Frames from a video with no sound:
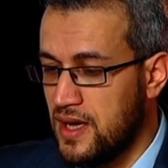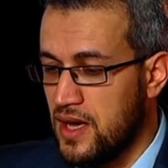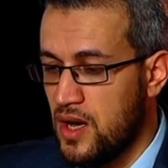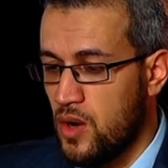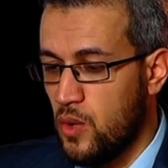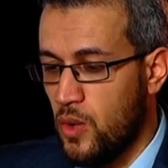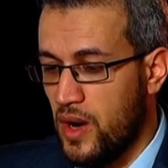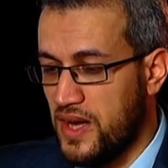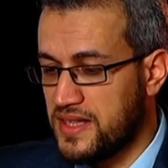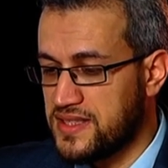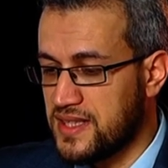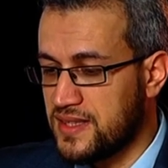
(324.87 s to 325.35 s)

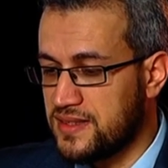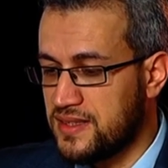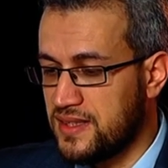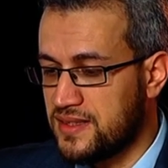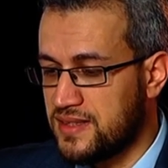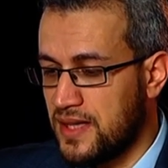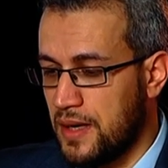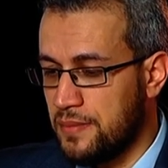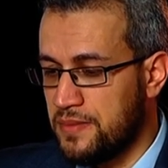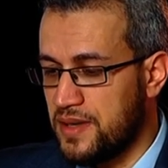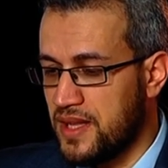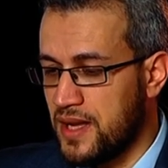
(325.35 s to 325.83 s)
وأحسنت
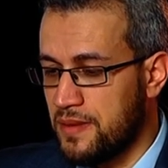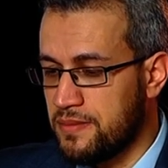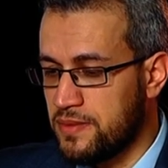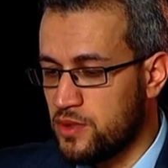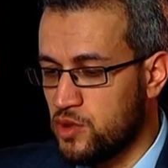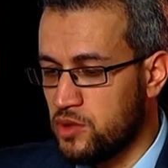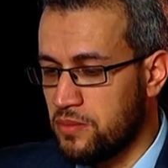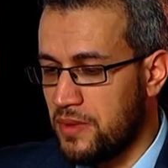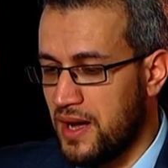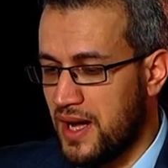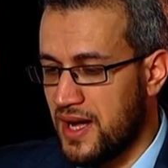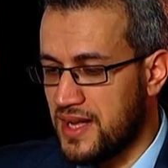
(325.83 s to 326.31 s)
التعبير
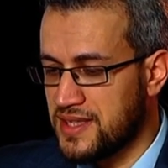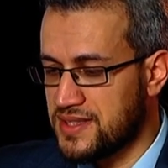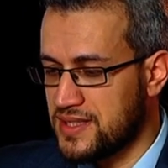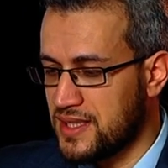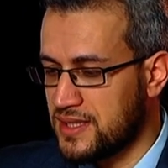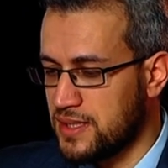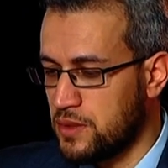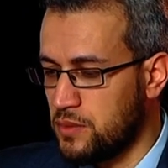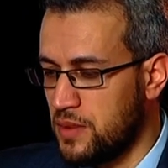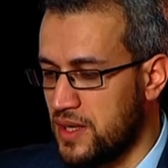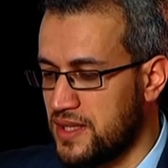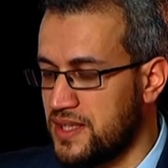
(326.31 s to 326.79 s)
منهما خاصة
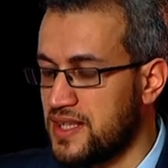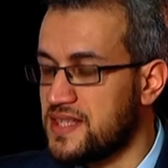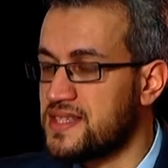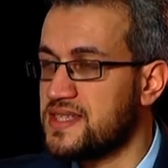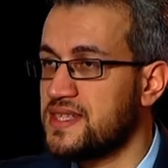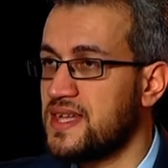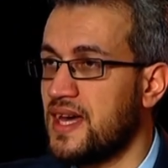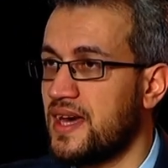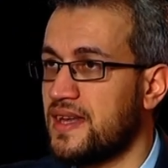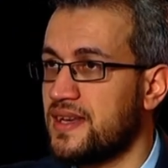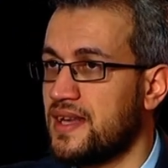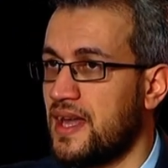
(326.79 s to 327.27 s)
وأن
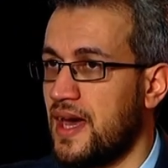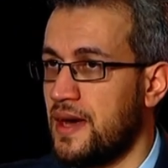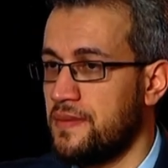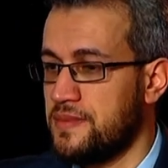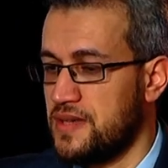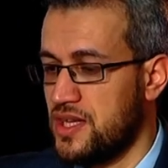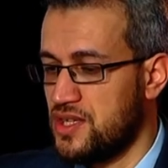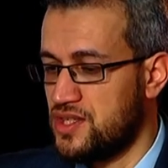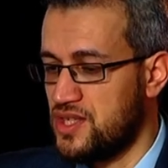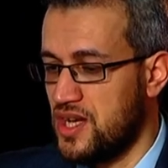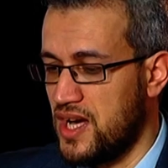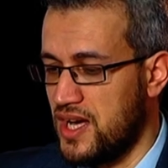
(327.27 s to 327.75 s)
الصيغ
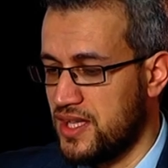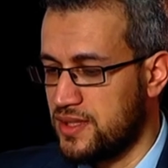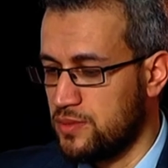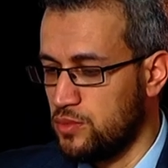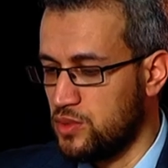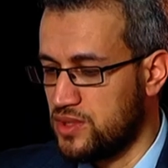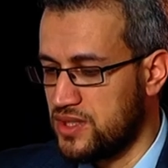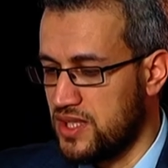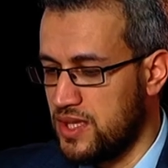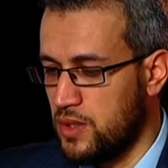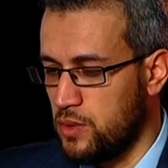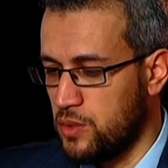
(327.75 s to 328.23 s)
النغمية جاءت
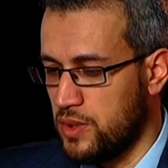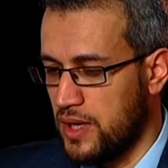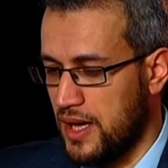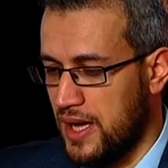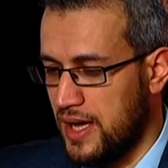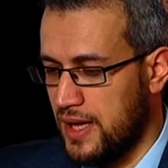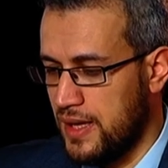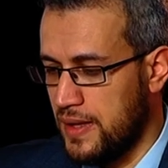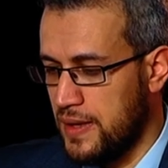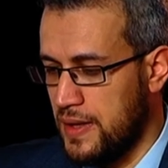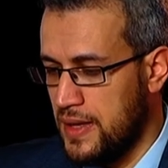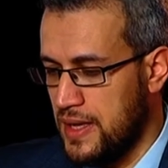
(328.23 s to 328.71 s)

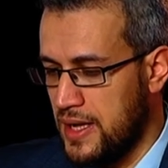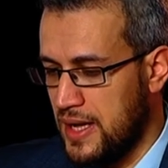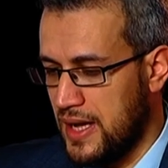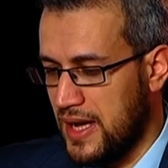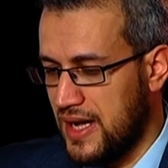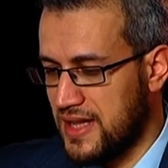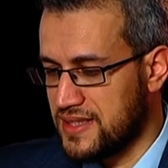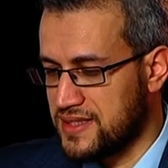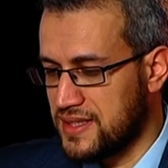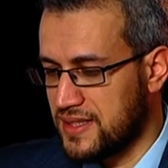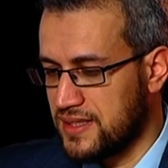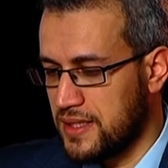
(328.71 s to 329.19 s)
متنوعة
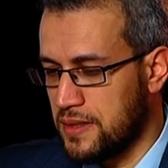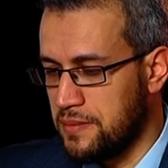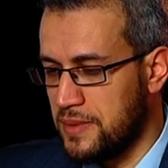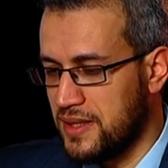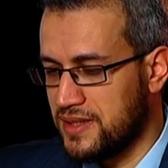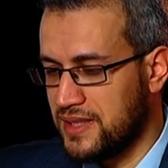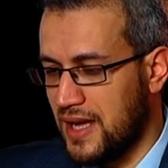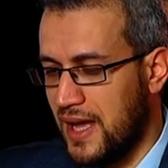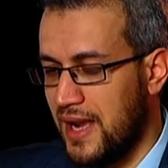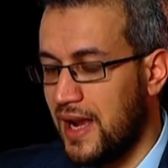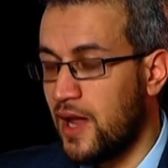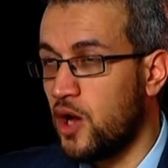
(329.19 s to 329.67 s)
خاصة ما
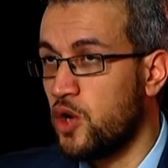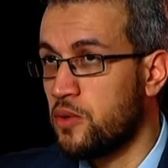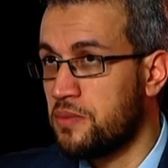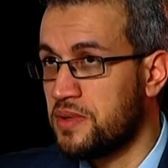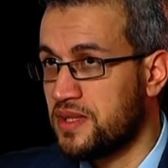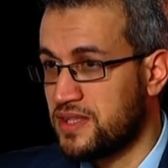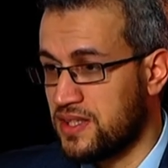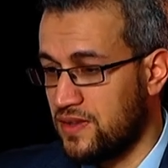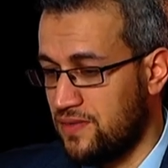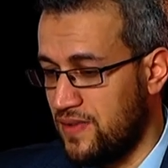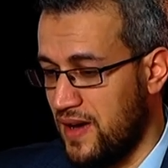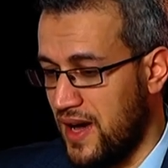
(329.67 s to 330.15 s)
يتعلق
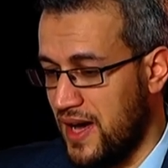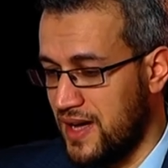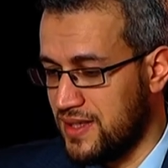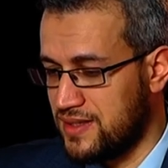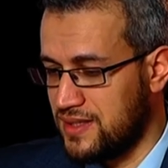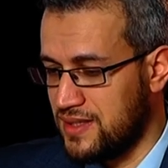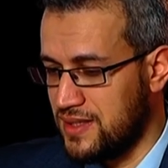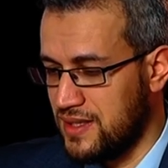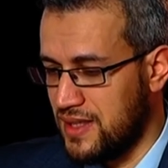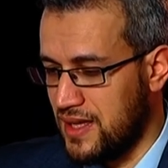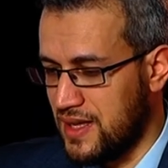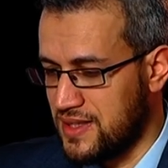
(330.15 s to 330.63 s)
بارتفاعات
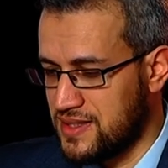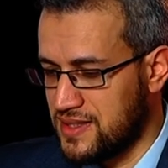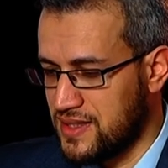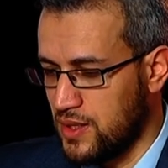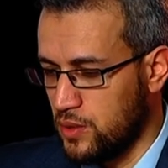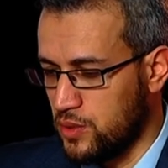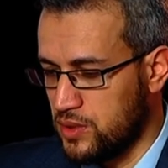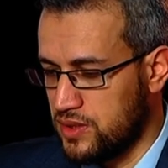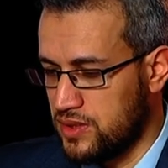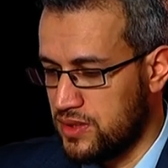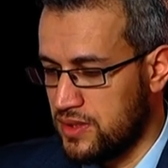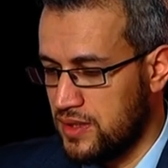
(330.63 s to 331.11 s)

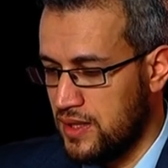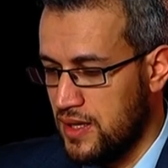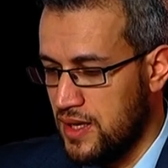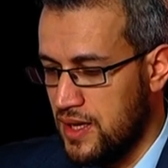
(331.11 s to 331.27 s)
الصوت